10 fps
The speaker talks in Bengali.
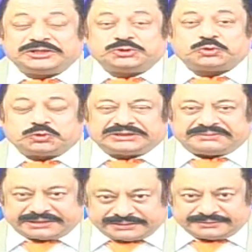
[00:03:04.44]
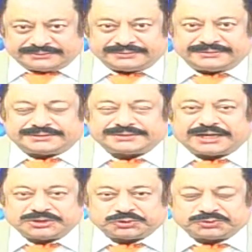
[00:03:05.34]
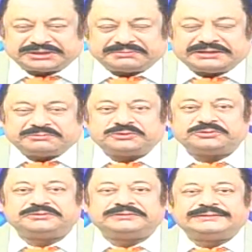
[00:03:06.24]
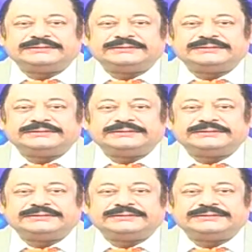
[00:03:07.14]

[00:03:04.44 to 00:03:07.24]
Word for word: কিছু করতে পারি সাহায্য করতে পারি বলুন